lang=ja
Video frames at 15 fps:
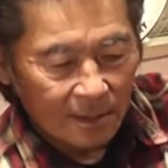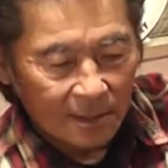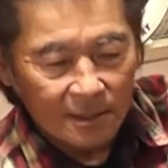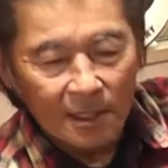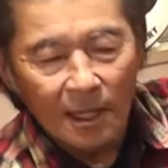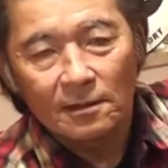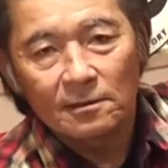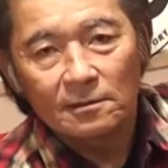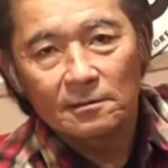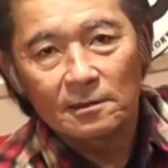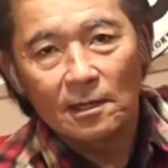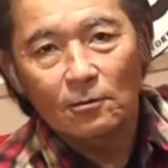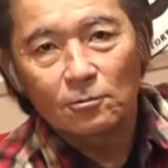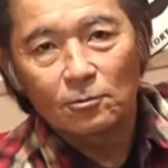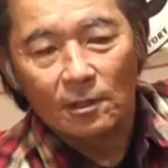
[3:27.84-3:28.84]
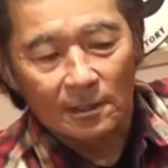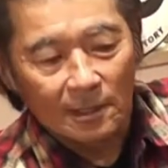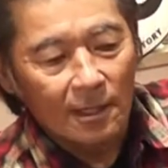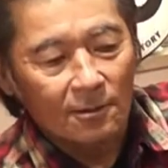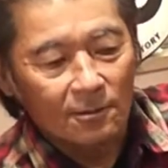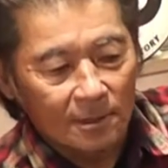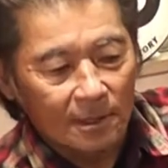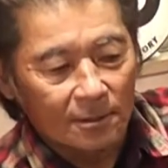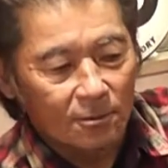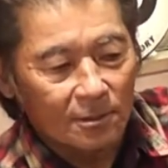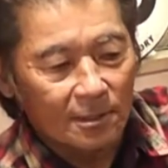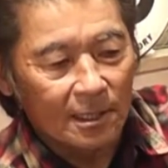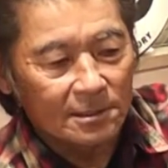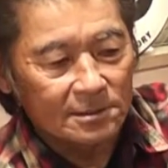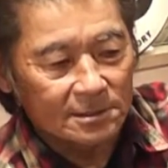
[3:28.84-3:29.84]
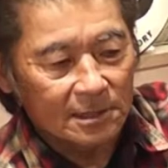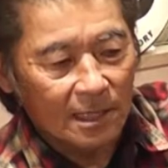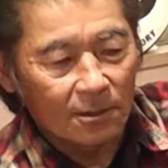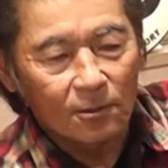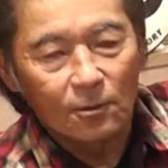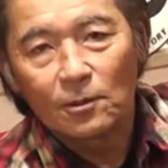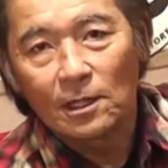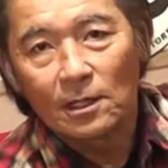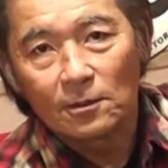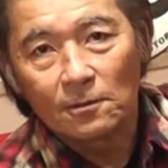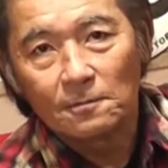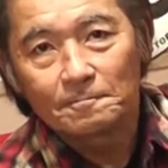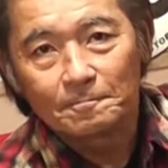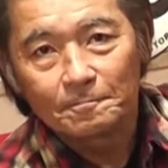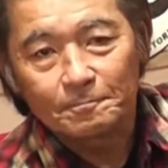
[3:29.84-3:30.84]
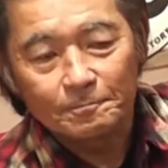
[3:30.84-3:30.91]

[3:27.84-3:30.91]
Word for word: あやっったことがないので、とりあえずあの他の、